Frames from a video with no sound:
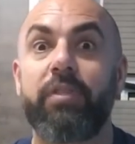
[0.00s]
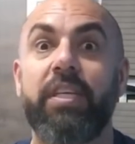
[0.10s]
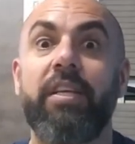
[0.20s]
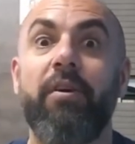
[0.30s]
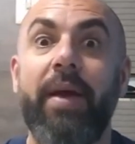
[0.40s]

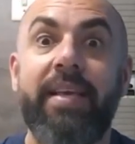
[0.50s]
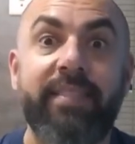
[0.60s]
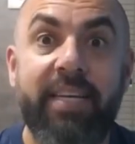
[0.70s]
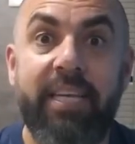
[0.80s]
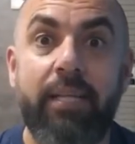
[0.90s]
Você que não é
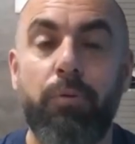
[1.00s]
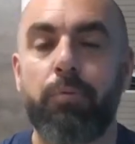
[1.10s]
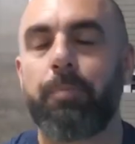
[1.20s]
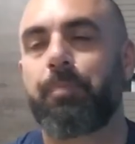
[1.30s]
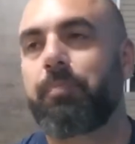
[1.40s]

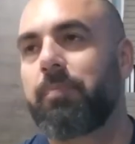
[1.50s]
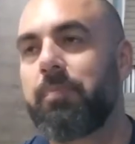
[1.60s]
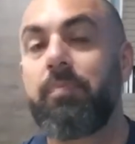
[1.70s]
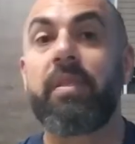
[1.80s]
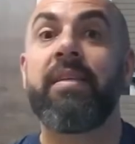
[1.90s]
inscrito,
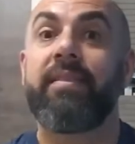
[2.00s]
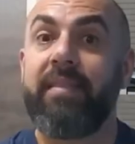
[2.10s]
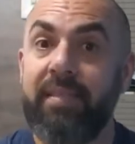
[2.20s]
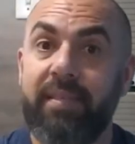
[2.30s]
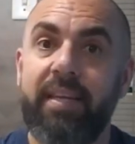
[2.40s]

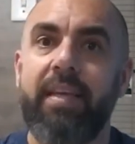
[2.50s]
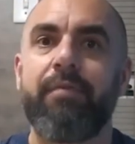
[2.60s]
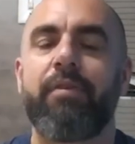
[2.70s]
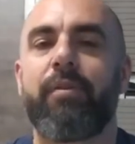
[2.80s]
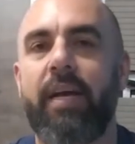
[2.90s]
se
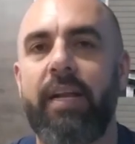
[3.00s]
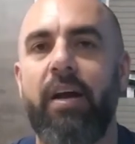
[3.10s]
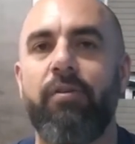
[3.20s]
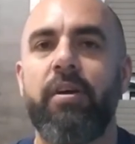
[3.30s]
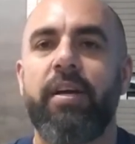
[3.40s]
inscreva no
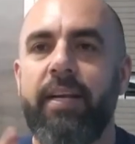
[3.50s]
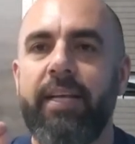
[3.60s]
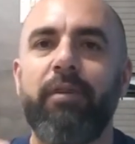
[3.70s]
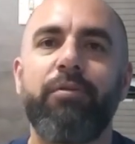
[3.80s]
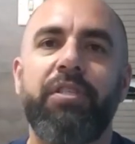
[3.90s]
canal,
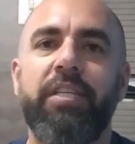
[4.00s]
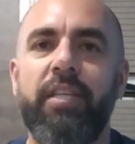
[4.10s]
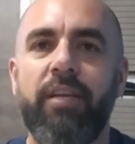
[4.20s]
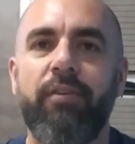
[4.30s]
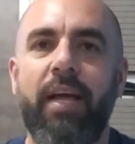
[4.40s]
clica no
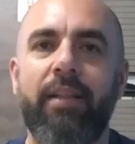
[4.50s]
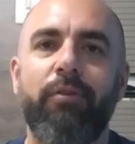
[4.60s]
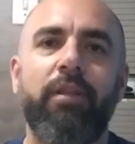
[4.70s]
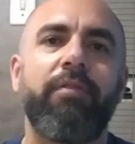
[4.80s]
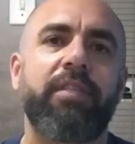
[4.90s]
sininho lá,
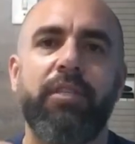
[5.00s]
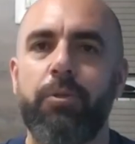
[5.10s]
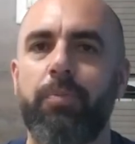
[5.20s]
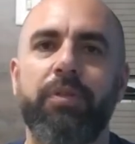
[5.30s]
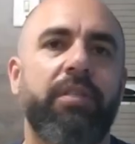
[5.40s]
toda vez que a
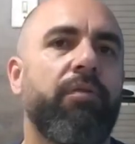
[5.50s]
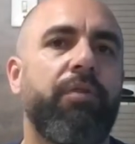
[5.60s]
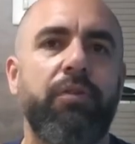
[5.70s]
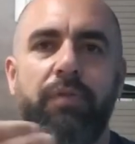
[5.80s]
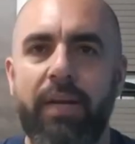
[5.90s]
gente postar um
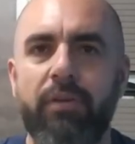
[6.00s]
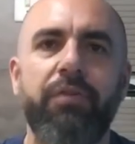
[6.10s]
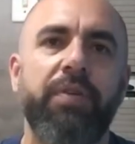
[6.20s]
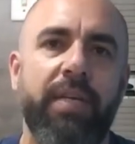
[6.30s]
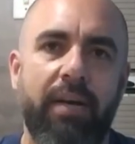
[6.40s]
vídeo vai
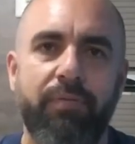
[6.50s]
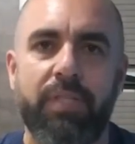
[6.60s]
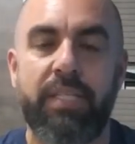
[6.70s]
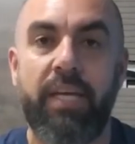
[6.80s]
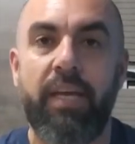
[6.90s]
notificar
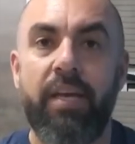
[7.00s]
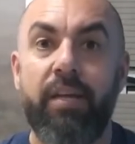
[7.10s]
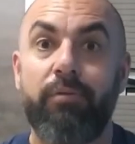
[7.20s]
você,